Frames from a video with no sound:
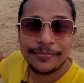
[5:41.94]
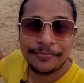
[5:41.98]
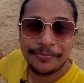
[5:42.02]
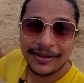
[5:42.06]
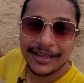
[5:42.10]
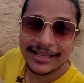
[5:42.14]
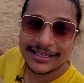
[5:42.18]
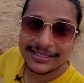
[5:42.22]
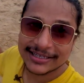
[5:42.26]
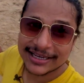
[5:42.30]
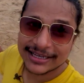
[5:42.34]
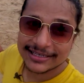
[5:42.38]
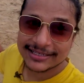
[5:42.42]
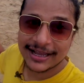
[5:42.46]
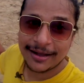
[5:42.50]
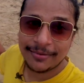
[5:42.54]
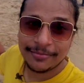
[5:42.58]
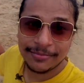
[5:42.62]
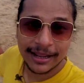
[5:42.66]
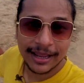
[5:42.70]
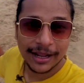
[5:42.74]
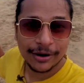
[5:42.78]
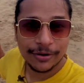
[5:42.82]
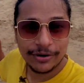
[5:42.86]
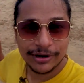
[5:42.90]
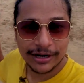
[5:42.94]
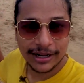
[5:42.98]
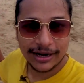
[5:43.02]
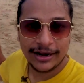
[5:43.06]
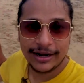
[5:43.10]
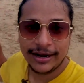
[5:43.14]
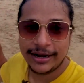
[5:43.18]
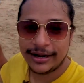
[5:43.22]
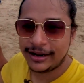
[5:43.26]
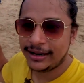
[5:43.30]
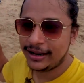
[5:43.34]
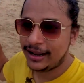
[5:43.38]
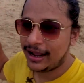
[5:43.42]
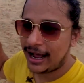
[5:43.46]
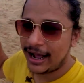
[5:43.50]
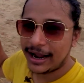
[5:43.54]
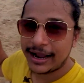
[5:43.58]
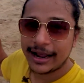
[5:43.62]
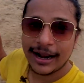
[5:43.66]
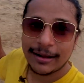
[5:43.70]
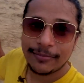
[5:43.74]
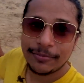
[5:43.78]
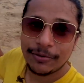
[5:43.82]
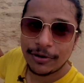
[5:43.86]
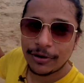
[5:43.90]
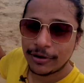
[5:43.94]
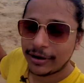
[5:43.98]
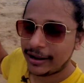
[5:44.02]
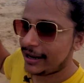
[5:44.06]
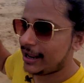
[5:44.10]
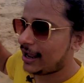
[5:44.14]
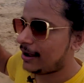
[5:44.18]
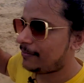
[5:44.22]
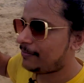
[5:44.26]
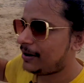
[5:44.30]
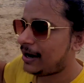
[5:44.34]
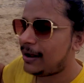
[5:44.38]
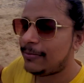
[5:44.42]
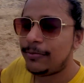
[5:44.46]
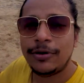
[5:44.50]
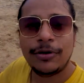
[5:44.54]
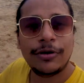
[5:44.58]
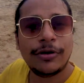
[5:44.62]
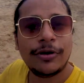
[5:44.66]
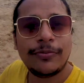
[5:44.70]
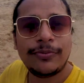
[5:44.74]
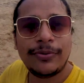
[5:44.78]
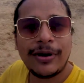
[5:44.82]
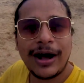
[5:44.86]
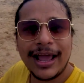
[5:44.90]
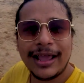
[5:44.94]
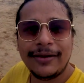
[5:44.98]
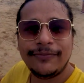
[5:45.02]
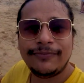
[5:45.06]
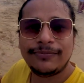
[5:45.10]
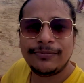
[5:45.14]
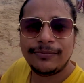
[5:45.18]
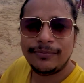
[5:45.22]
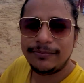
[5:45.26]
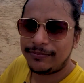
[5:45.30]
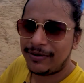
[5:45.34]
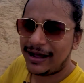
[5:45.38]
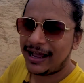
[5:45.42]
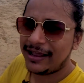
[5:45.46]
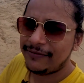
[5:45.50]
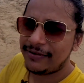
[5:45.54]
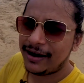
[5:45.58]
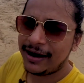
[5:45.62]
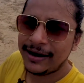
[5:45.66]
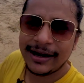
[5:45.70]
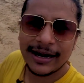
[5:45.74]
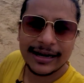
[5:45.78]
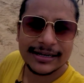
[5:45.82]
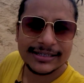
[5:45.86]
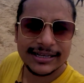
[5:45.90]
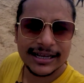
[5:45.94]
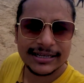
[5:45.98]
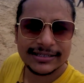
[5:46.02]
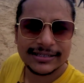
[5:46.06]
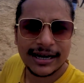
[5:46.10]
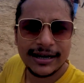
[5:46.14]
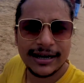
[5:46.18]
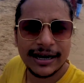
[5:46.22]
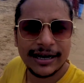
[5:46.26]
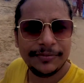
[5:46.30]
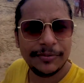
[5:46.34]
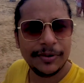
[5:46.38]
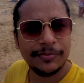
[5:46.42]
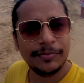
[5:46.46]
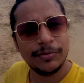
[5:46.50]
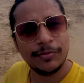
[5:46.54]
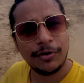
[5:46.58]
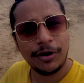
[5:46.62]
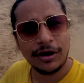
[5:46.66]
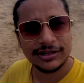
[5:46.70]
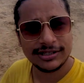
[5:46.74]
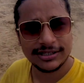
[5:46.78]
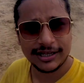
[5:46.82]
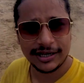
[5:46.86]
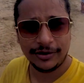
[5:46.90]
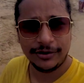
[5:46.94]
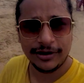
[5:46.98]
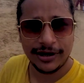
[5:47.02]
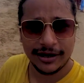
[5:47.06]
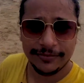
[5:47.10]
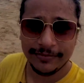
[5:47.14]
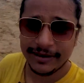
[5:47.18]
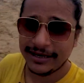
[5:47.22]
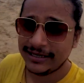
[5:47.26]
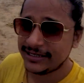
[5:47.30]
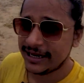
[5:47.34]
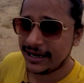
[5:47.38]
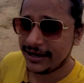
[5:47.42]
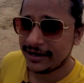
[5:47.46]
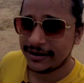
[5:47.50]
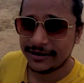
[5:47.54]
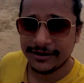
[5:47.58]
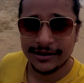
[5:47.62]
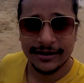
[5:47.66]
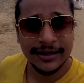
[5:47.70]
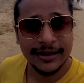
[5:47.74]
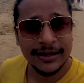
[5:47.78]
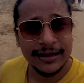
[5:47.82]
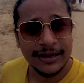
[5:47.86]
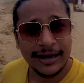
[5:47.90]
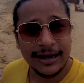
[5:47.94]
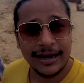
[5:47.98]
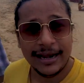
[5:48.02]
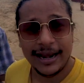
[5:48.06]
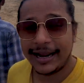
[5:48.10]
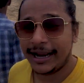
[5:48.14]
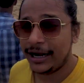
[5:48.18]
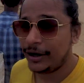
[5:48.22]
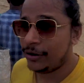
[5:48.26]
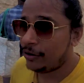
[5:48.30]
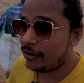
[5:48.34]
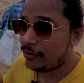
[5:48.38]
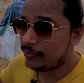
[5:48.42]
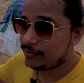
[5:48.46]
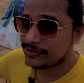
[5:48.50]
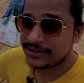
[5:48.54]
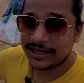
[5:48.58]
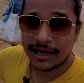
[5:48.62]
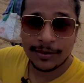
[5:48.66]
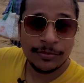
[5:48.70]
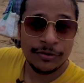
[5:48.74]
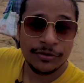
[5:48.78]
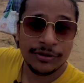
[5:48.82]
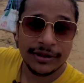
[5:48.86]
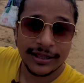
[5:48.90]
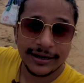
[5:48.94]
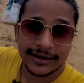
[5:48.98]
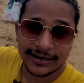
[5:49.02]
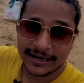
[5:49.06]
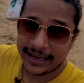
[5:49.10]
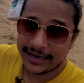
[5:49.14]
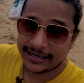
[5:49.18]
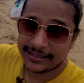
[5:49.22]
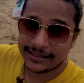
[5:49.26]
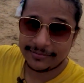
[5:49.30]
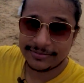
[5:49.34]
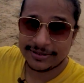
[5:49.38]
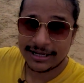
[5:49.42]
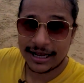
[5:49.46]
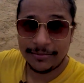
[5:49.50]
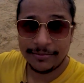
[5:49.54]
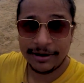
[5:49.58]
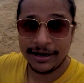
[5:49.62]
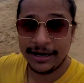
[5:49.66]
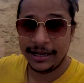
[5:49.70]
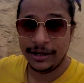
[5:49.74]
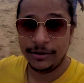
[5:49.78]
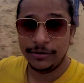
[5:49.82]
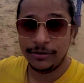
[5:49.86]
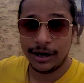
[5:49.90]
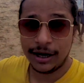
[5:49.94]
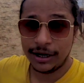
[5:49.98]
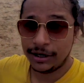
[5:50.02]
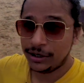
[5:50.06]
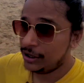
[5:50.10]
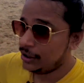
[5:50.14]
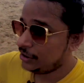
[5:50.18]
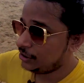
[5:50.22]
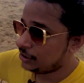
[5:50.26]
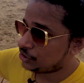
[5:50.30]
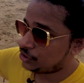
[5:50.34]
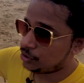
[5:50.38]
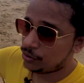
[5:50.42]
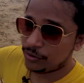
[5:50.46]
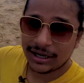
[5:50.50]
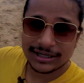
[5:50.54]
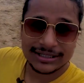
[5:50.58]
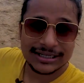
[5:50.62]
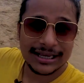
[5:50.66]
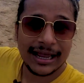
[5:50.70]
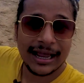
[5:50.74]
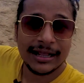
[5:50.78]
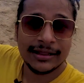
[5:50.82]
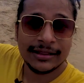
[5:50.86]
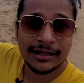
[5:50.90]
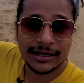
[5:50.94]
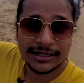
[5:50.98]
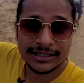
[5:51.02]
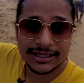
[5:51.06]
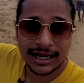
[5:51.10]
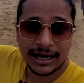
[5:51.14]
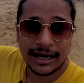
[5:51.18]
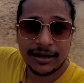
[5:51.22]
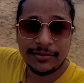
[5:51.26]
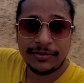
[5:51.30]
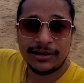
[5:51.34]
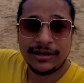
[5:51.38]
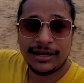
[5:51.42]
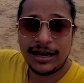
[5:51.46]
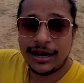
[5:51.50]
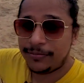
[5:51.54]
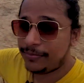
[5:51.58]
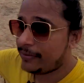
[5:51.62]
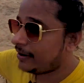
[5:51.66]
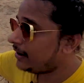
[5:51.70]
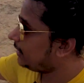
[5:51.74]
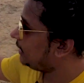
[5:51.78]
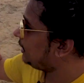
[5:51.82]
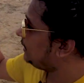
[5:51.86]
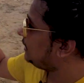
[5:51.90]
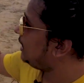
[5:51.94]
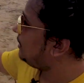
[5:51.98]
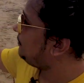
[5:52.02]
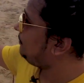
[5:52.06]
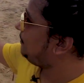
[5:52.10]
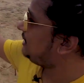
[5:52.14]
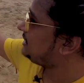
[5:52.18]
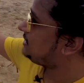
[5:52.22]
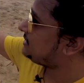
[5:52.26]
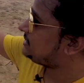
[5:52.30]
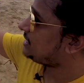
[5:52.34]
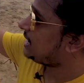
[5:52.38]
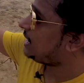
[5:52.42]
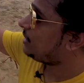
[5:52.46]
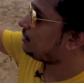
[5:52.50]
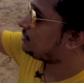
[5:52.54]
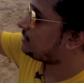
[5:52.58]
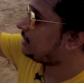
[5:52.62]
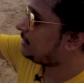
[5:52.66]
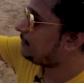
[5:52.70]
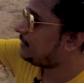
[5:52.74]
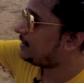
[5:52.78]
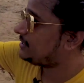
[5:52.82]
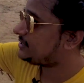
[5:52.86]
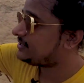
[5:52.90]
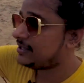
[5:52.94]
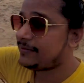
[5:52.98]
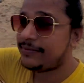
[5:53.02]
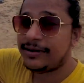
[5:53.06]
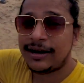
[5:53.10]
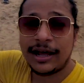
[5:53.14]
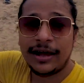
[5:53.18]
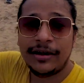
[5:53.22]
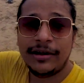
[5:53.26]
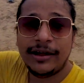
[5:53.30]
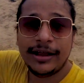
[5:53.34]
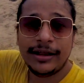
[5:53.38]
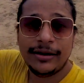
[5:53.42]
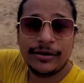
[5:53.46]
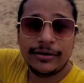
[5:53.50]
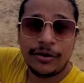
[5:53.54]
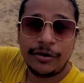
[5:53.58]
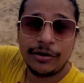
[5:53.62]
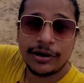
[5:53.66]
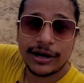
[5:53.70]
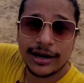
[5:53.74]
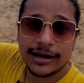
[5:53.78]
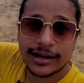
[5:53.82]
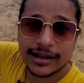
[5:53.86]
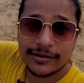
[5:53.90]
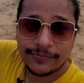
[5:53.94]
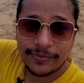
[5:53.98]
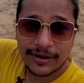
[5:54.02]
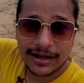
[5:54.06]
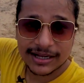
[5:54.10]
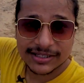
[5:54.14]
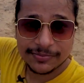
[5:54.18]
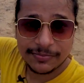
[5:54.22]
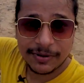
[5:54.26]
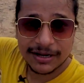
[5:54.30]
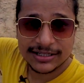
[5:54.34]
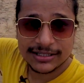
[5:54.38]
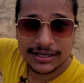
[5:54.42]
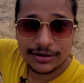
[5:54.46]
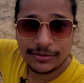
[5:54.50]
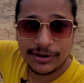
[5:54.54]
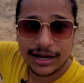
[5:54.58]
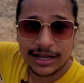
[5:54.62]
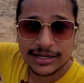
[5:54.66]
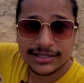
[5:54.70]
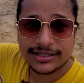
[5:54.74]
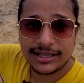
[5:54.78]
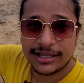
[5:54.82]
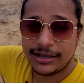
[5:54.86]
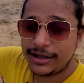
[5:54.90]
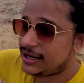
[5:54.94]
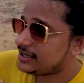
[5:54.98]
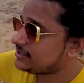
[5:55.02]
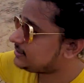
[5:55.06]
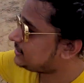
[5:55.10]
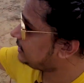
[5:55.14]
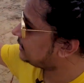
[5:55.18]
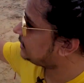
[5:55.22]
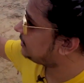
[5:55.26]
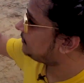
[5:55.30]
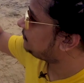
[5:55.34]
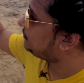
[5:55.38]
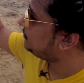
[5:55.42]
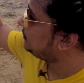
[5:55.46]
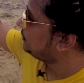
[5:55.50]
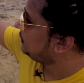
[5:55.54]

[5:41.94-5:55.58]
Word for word: के बीच के सामने एक होटल लेने का अगर आप लोग यहाँ पर आप लोगों को फाइव फाइव हंड्रेड सिक्स हंड्रेड में भी बहुत सारे होटल मिल जाएगा लेकिन वो समुंदर के एकदम सामने नहीं होगा थोड़ा सा अंदर जाने वाला मतलब यहाँ पर चारों तरफ रास्ते बना हुए हैं होटल के पास पास ही रास्ते है रास्ते के